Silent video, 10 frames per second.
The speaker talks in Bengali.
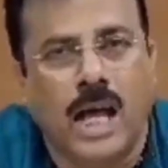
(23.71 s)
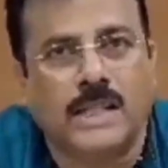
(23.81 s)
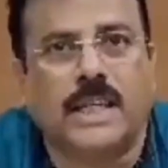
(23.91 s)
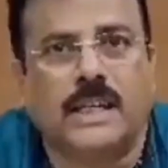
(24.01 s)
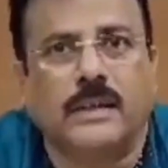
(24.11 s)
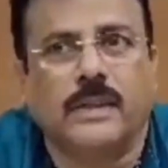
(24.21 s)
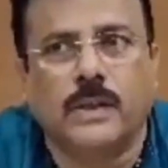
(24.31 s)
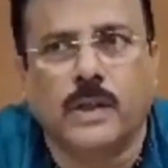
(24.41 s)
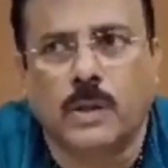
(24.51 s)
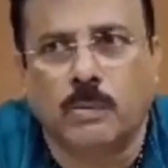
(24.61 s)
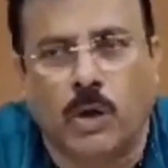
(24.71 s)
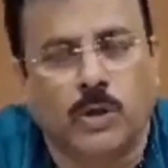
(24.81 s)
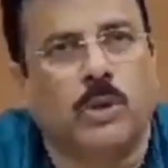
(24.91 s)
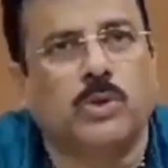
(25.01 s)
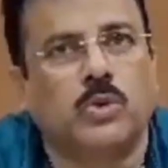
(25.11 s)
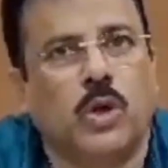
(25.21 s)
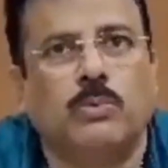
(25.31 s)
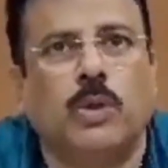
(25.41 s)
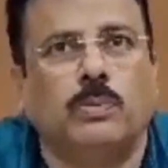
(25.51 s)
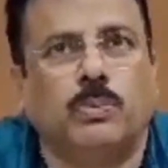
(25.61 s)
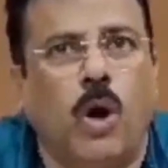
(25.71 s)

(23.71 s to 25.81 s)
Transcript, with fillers: আজকের বজবজ দু নম্বর